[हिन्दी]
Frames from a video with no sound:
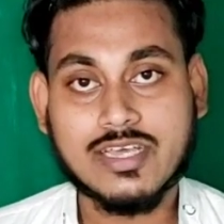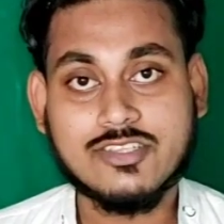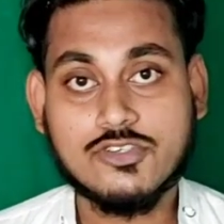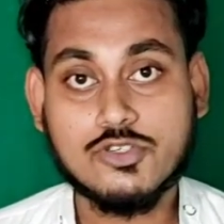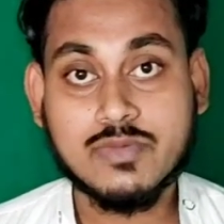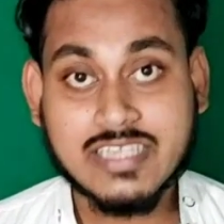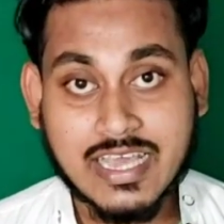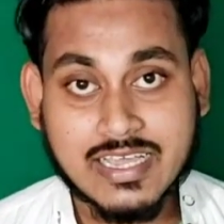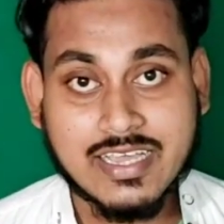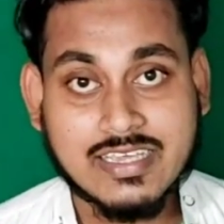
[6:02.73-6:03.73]
रहा है तो यूट्यूब ने
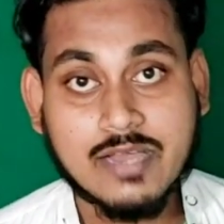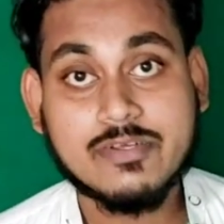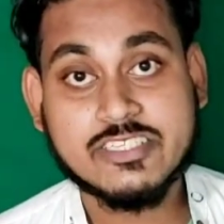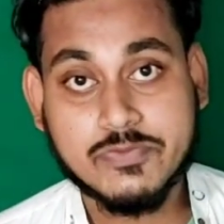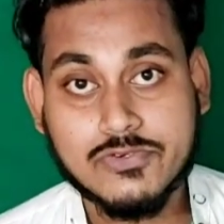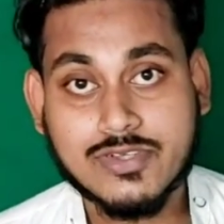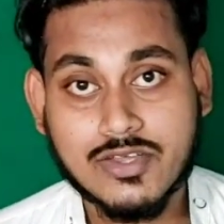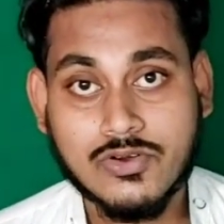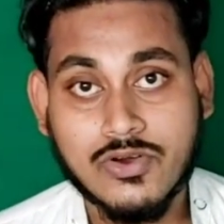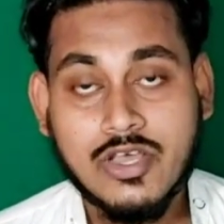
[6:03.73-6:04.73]
क्या कहा कि आप डिस्प्यूट
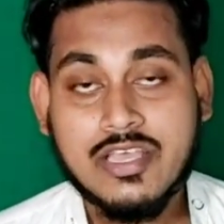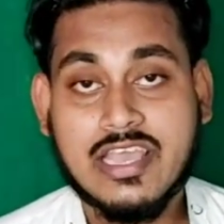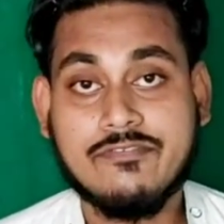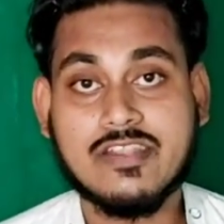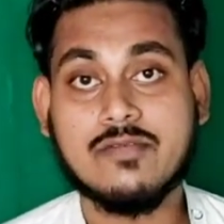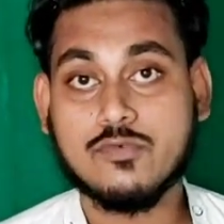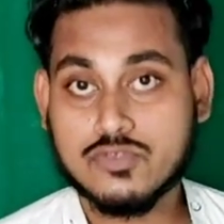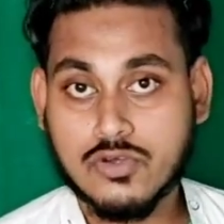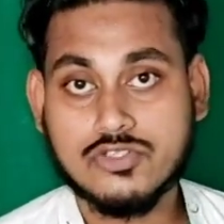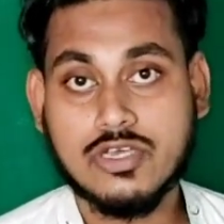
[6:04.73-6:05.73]
करो या फिर आप
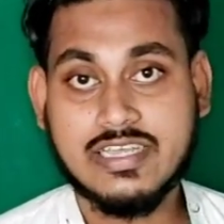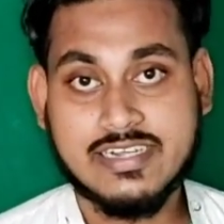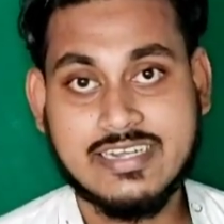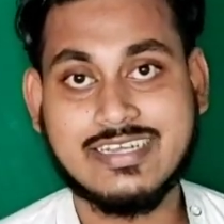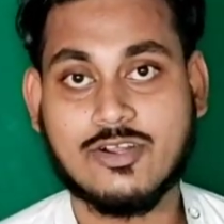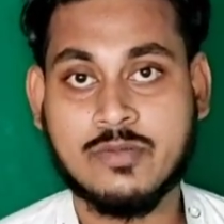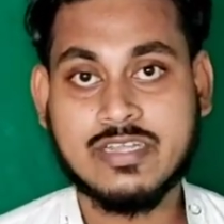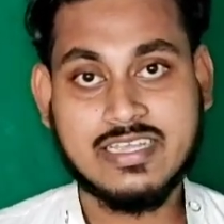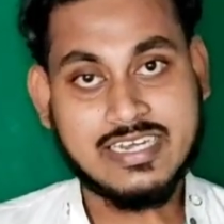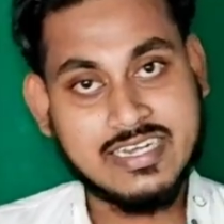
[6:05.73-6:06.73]
उसको जो है एडिट करो
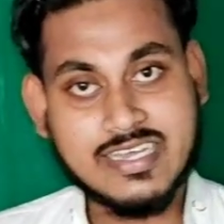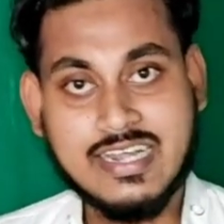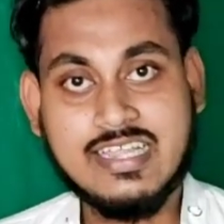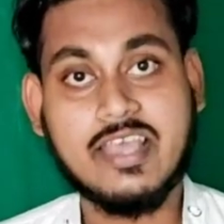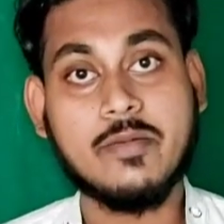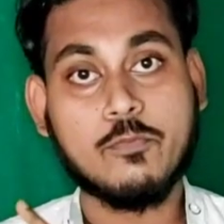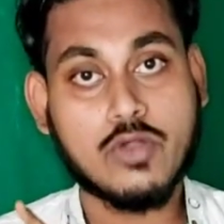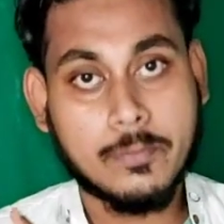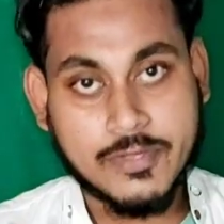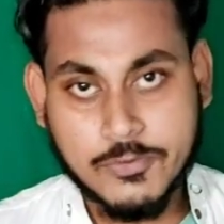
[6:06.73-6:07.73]
हमने एडिट कर लिया
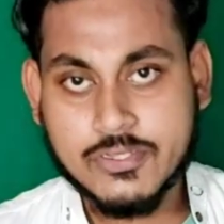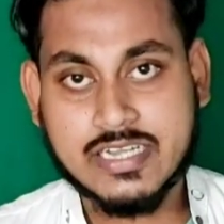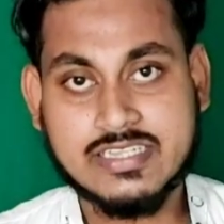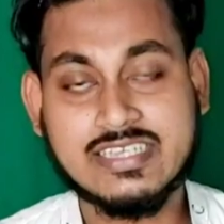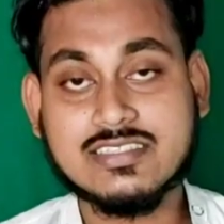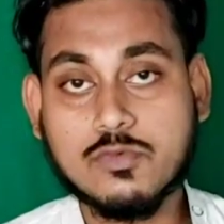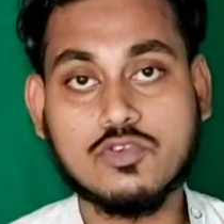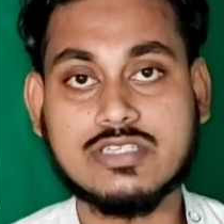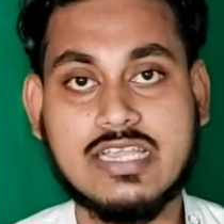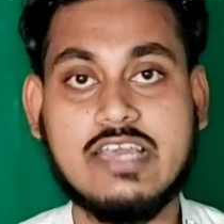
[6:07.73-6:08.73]
पूरा म्यूट कर दिया सब
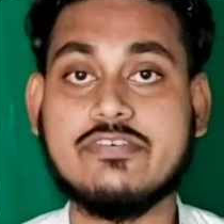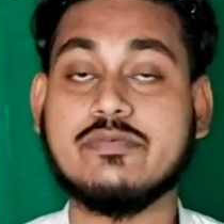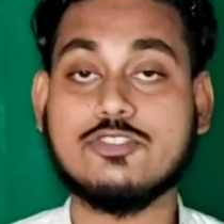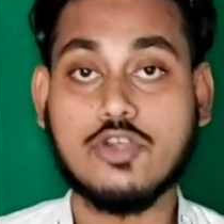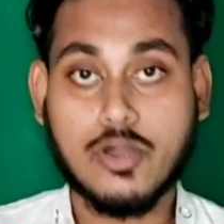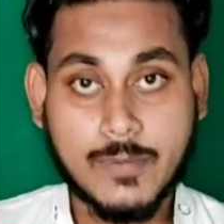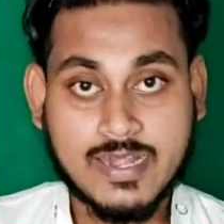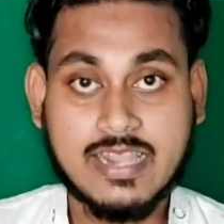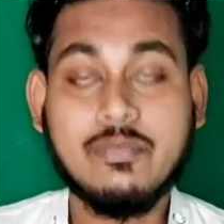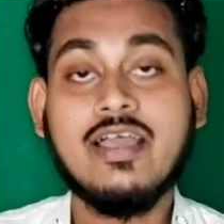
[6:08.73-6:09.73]
कुछ कर लिया फिर भी जो है
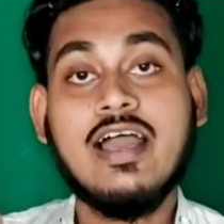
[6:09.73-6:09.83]
कॉपीराइट क्लेम